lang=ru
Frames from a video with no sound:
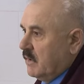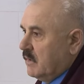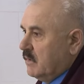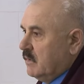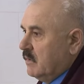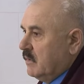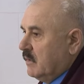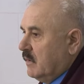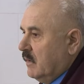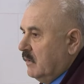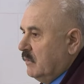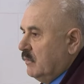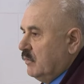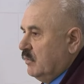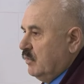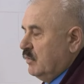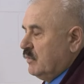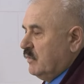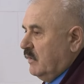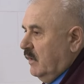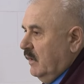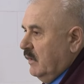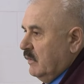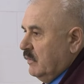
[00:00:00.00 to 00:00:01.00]
иммунизацию,
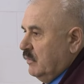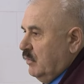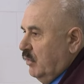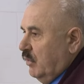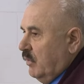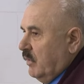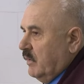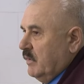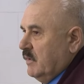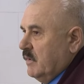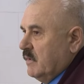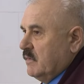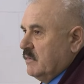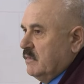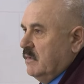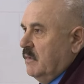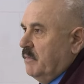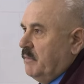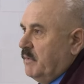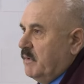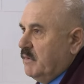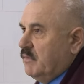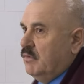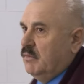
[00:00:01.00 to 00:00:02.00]
простудная инфекция
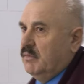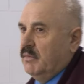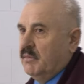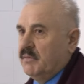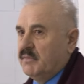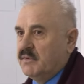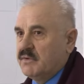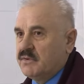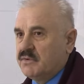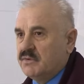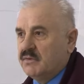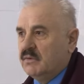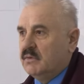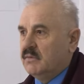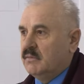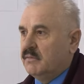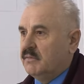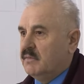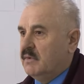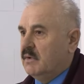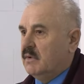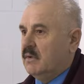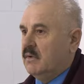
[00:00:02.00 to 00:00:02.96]
добралась и до сюда